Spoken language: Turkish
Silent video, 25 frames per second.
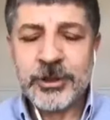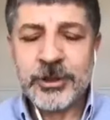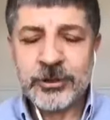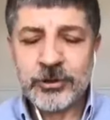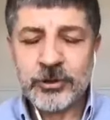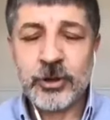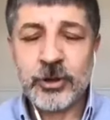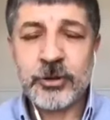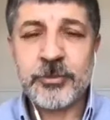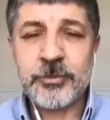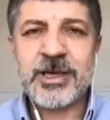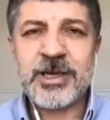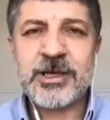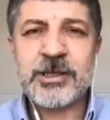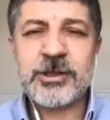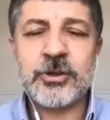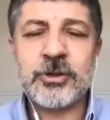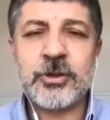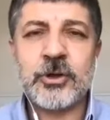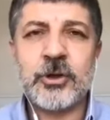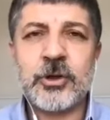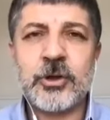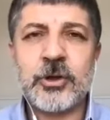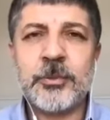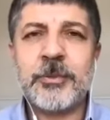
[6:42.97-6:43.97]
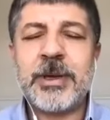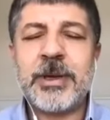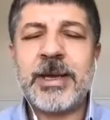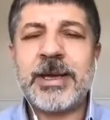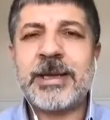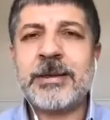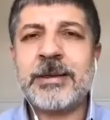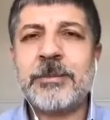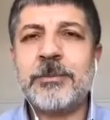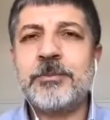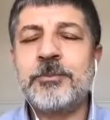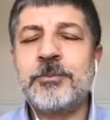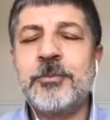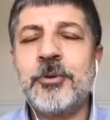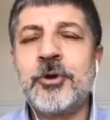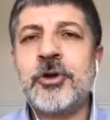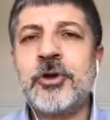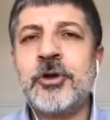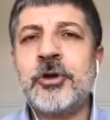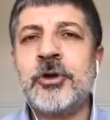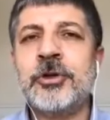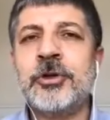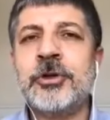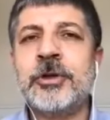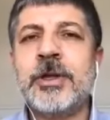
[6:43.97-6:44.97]
da sormak istiyorum. E,
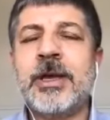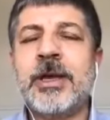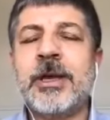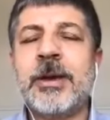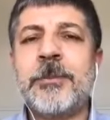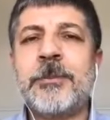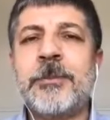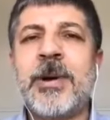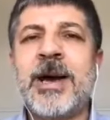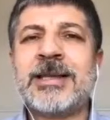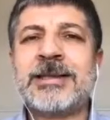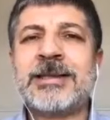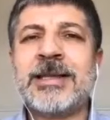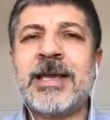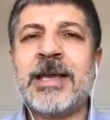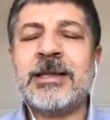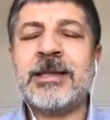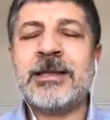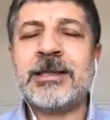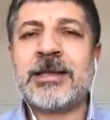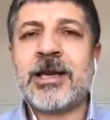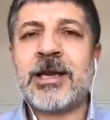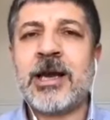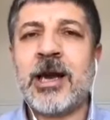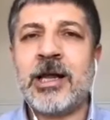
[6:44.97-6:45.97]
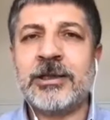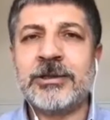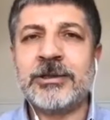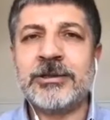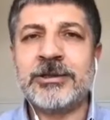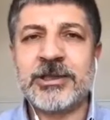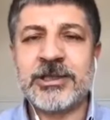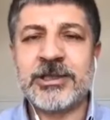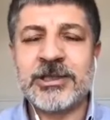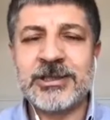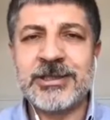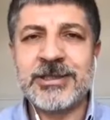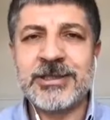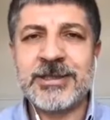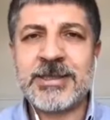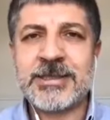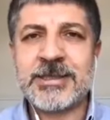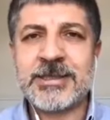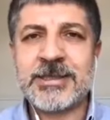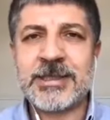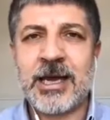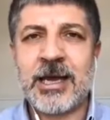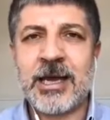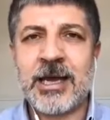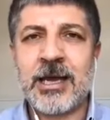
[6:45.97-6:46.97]
bugün patent
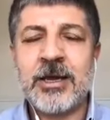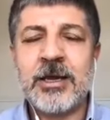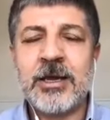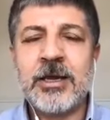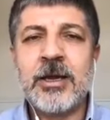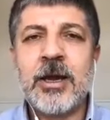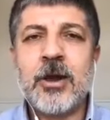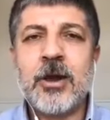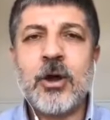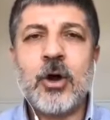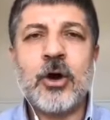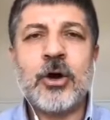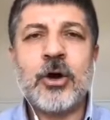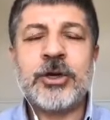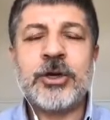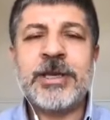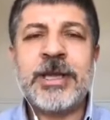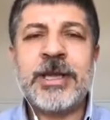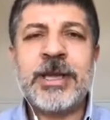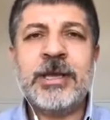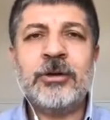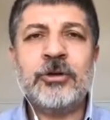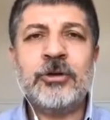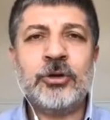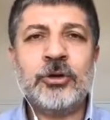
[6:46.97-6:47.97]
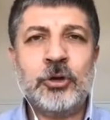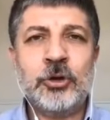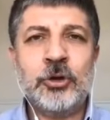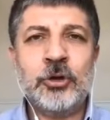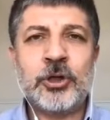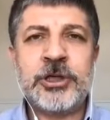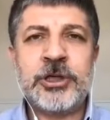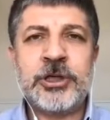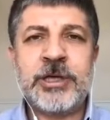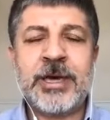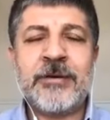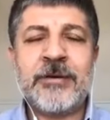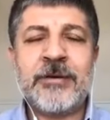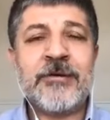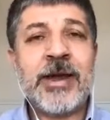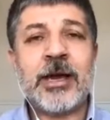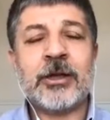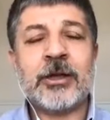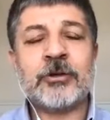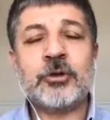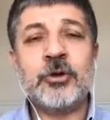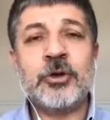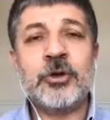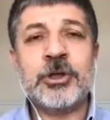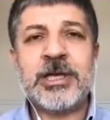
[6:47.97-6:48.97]
kaldırılırsa örneğin Türkiye
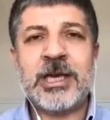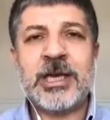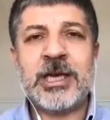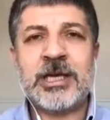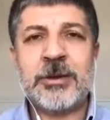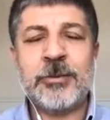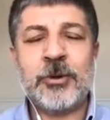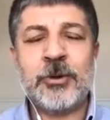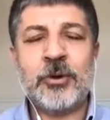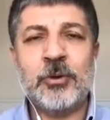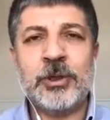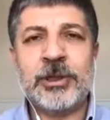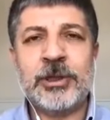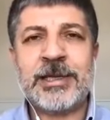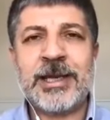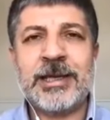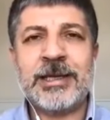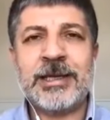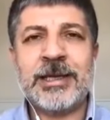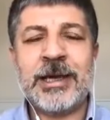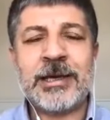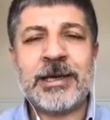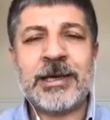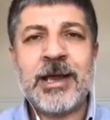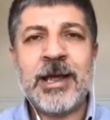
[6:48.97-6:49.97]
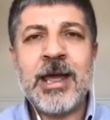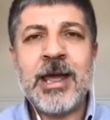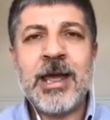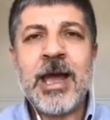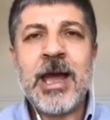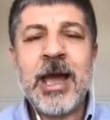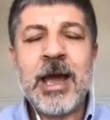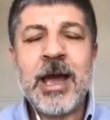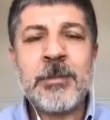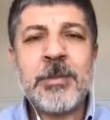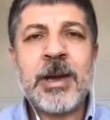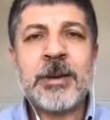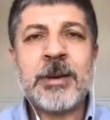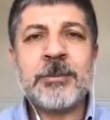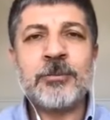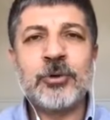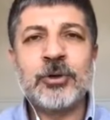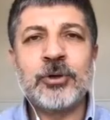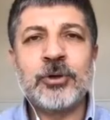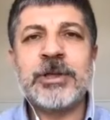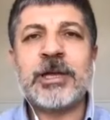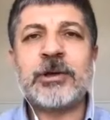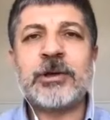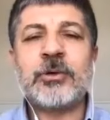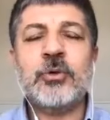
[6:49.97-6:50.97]
veya Türkiye gibi ülkeler hemen
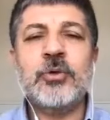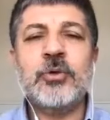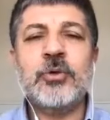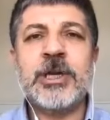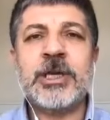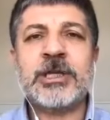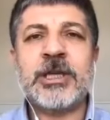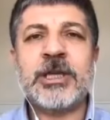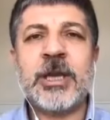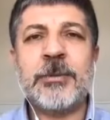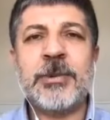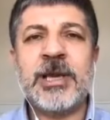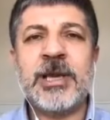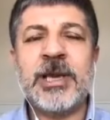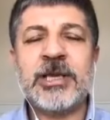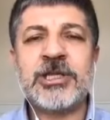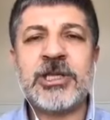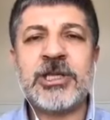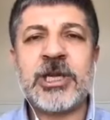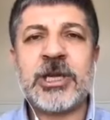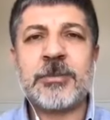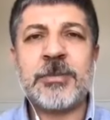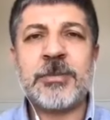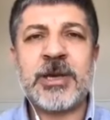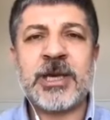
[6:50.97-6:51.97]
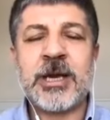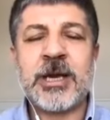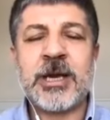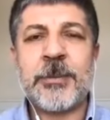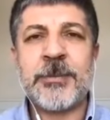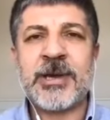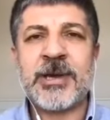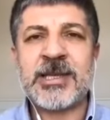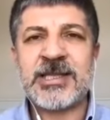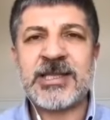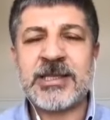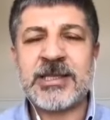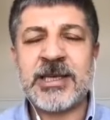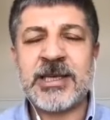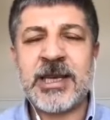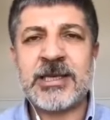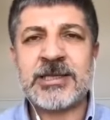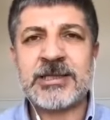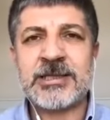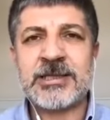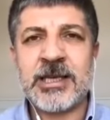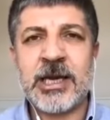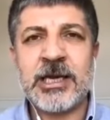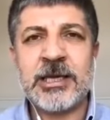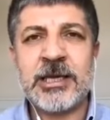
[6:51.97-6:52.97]
bunları üretebilecek bir kapasiteye
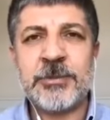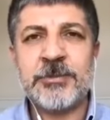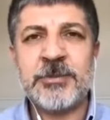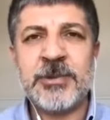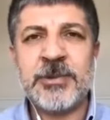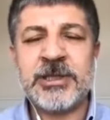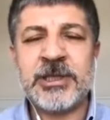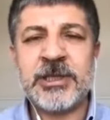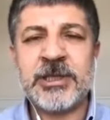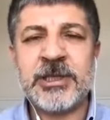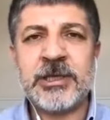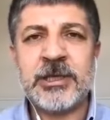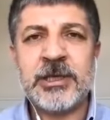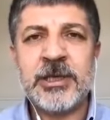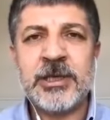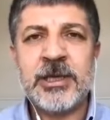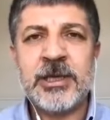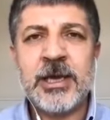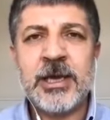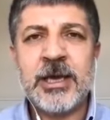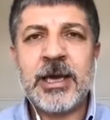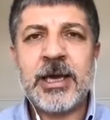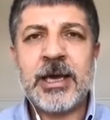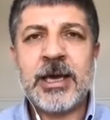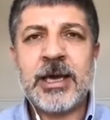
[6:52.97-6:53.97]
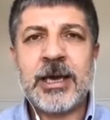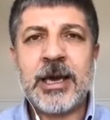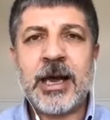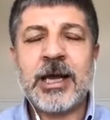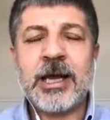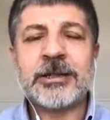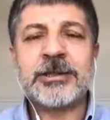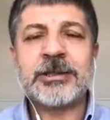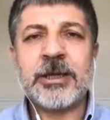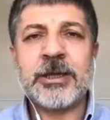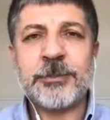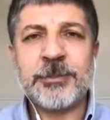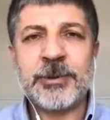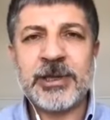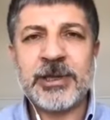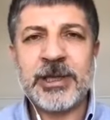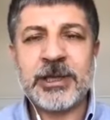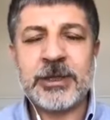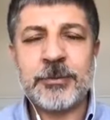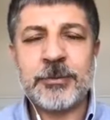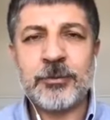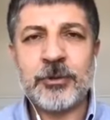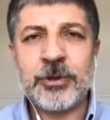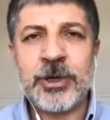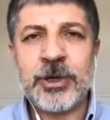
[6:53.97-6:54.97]
sahip midir? E,
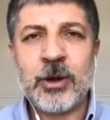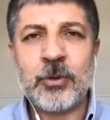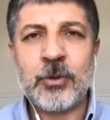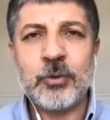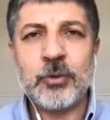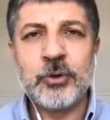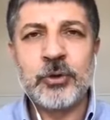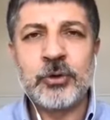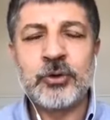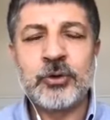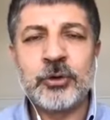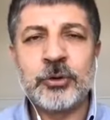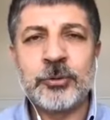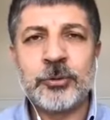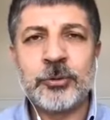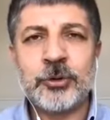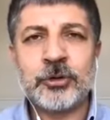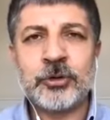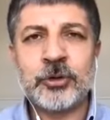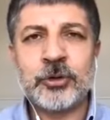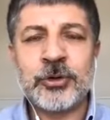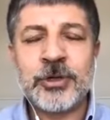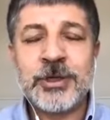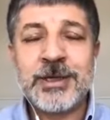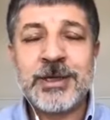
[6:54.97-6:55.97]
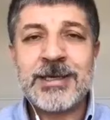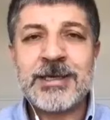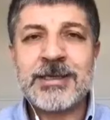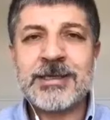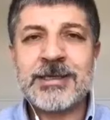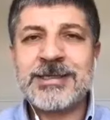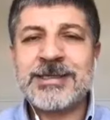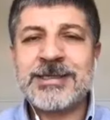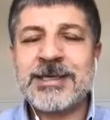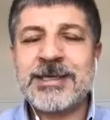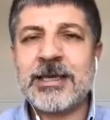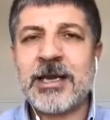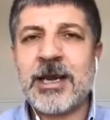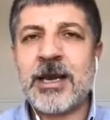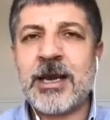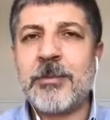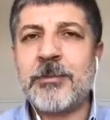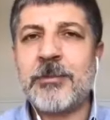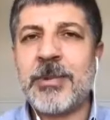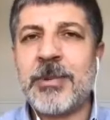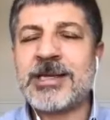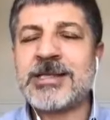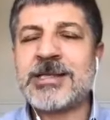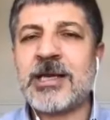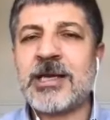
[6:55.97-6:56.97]
altyapıları buna uygun mudur?
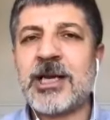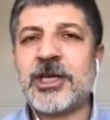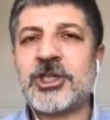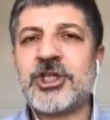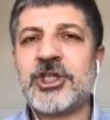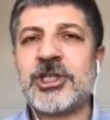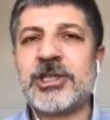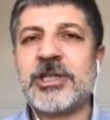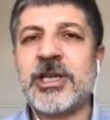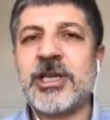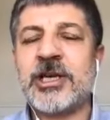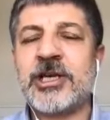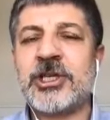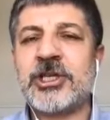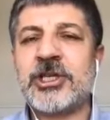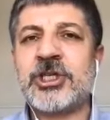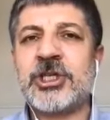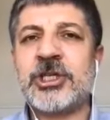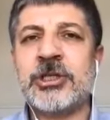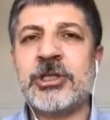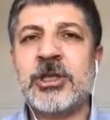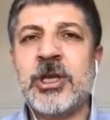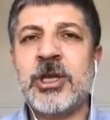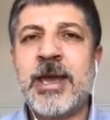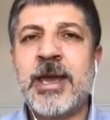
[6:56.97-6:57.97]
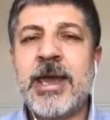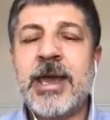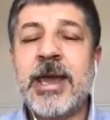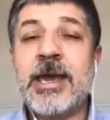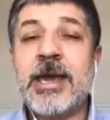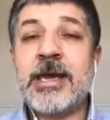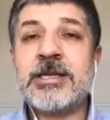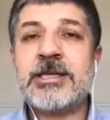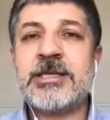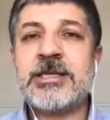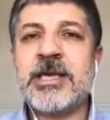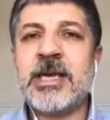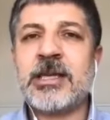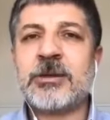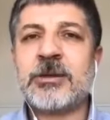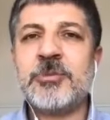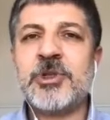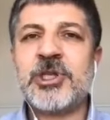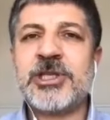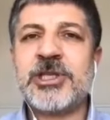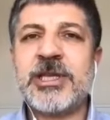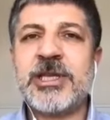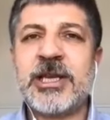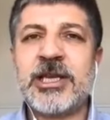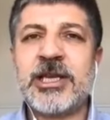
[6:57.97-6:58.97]
Zira bazı aşılar için eksi
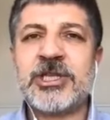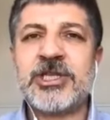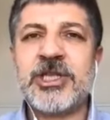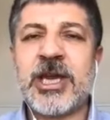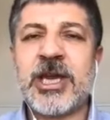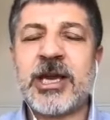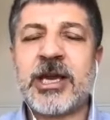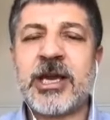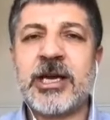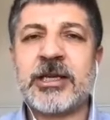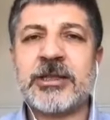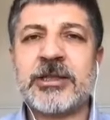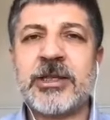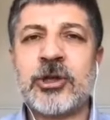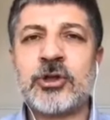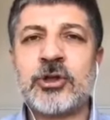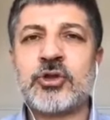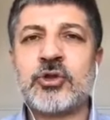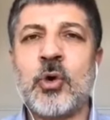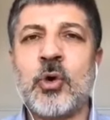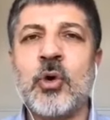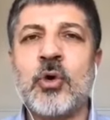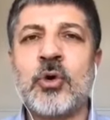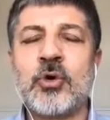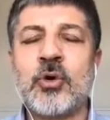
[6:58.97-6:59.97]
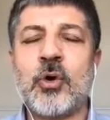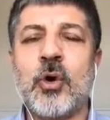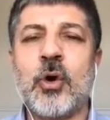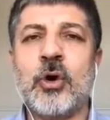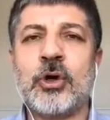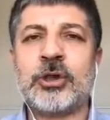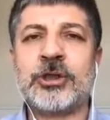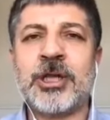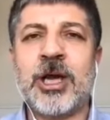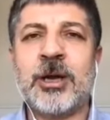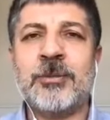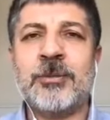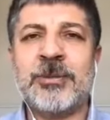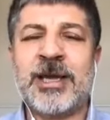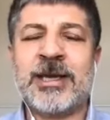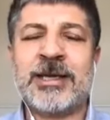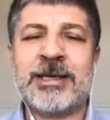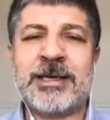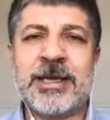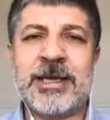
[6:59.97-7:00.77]
70 dereceye kadar soğuk ortamlar